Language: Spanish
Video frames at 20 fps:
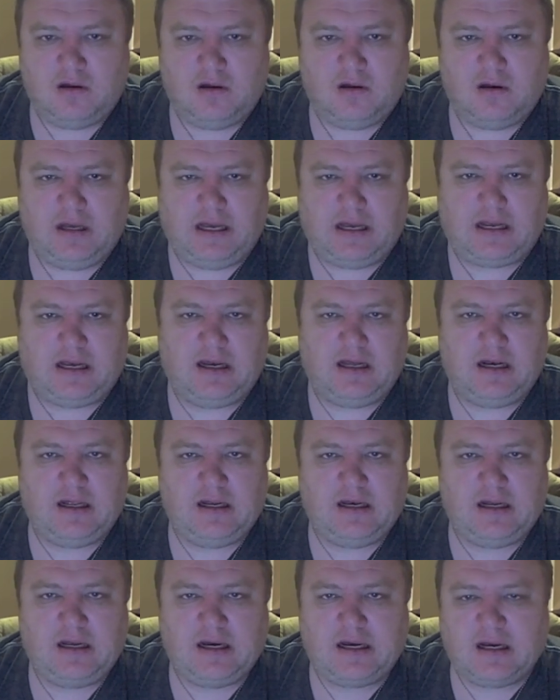es que
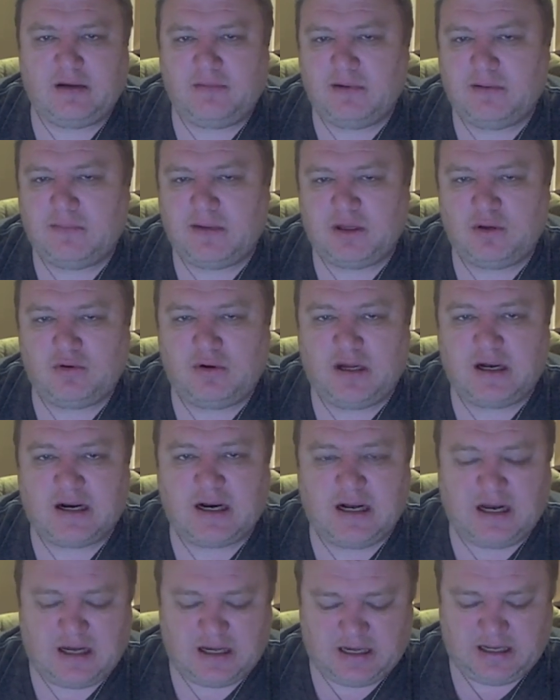Lady Gaga me mandó una
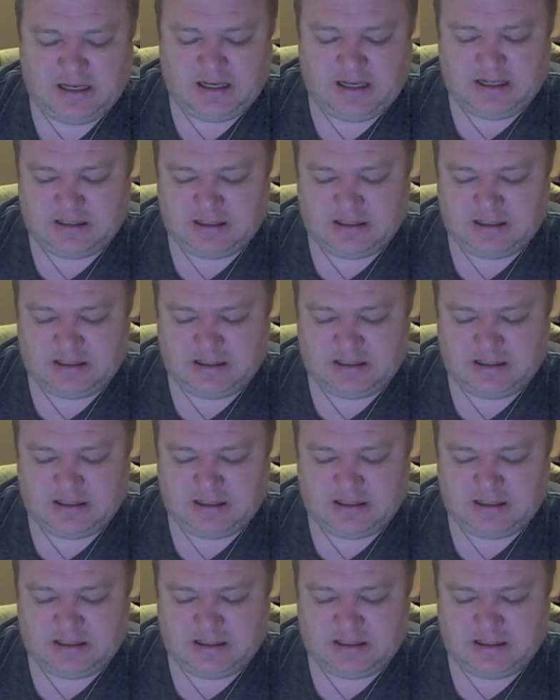caja y